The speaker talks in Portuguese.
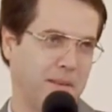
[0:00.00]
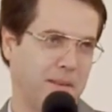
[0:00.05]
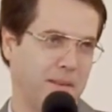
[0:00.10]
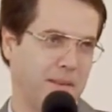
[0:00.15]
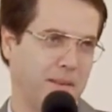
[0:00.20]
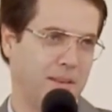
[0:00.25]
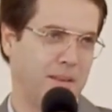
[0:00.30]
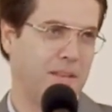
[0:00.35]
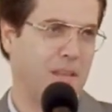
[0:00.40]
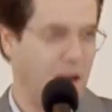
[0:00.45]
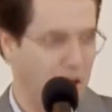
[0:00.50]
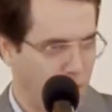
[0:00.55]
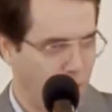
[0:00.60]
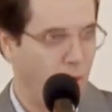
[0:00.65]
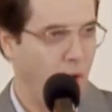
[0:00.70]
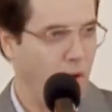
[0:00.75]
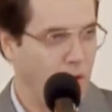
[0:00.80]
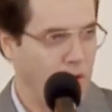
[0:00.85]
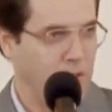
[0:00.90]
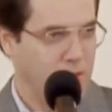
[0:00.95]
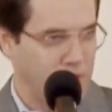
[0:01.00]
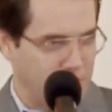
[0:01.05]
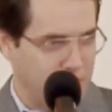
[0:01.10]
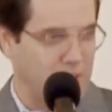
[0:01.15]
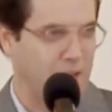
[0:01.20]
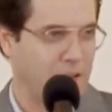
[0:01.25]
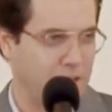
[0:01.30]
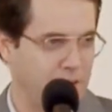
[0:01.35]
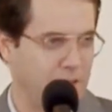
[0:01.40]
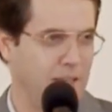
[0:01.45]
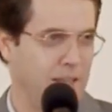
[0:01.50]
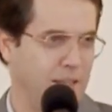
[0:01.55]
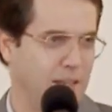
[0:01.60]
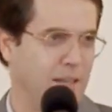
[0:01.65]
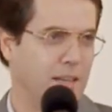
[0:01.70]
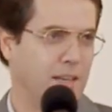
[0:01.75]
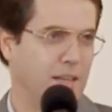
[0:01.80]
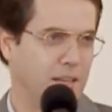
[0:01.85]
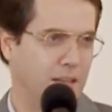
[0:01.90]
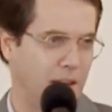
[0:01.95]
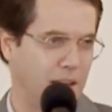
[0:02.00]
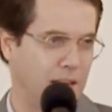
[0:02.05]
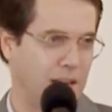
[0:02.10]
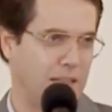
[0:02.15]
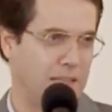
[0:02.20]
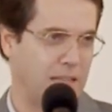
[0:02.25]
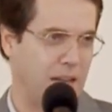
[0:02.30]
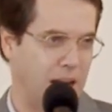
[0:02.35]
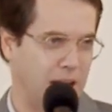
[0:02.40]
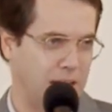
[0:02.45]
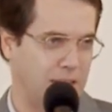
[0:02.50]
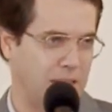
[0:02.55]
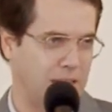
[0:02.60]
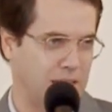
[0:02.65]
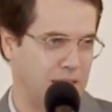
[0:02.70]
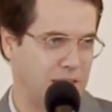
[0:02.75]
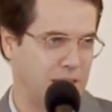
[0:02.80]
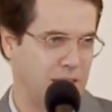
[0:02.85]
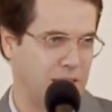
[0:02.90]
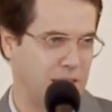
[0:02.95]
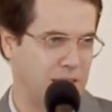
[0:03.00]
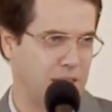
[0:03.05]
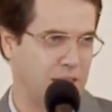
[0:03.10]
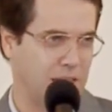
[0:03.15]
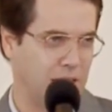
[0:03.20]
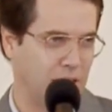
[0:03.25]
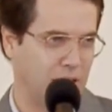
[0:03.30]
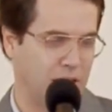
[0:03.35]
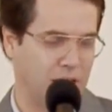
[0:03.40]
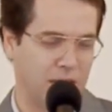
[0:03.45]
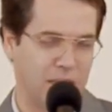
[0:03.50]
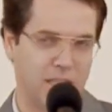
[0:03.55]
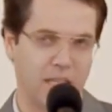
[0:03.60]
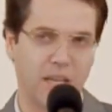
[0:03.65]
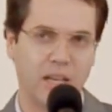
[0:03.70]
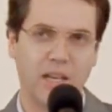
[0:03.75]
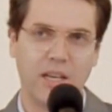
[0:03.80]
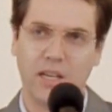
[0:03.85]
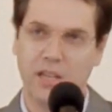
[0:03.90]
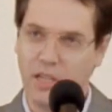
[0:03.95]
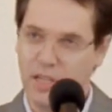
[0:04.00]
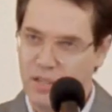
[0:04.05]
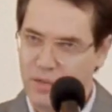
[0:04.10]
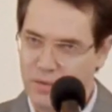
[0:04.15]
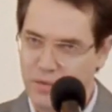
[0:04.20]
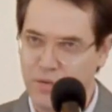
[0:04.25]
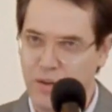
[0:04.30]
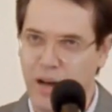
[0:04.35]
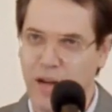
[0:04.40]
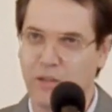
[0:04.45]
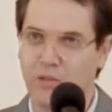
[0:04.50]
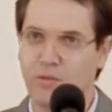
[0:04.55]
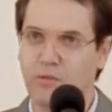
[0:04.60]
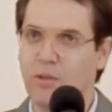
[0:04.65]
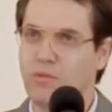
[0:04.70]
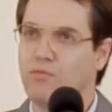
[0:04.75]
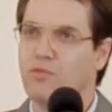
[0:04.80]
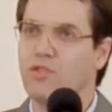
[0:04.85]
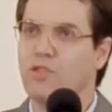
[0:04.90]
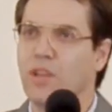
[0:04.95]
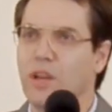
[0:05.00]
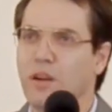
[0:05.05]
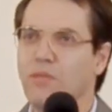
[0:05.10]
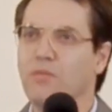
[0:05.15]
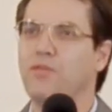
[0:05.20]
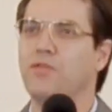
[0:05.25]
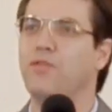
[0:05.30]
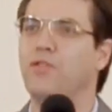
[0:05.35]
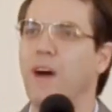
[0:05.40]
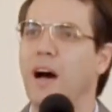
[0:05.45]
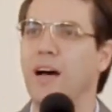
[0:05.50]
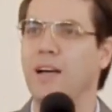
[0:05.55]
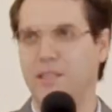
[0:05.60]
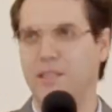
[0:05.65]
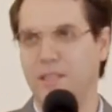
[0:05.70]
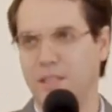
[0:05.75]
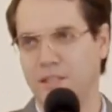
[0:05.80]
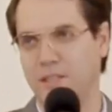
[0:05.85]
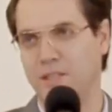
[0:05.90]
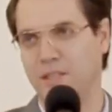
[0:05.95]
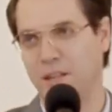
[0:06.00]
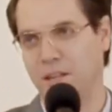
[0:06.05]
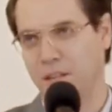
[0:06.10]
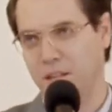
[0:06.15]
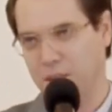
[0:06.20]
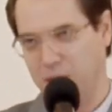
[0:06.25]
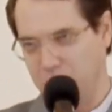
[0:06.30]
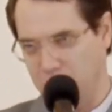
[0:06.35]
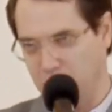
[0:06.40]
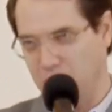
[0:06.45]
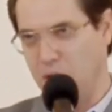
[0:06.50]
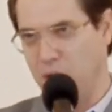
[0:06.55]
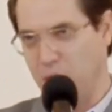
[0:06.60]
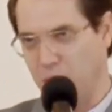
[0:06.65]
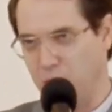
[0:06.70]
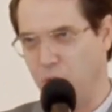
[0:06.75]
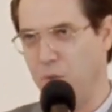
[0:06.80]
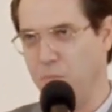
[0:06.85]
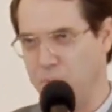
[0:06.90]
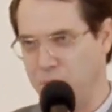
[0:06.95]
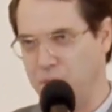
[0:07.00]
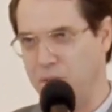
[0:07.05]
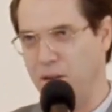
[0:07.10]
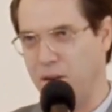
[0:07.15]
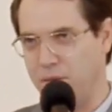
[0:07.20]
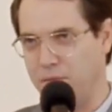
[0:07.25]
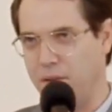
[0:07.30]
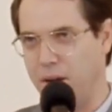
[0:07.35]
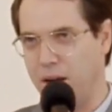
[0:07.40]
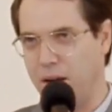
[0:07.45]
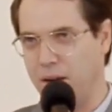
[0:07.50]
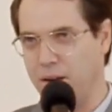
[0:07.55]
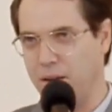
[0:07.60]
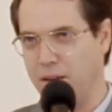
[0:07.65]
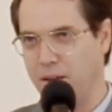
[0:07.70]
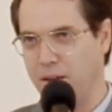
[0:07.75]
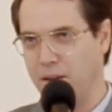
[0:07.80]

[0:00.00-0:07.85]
E há coisas aqui relatadas, escritas, que de fato não são fáceis de observar.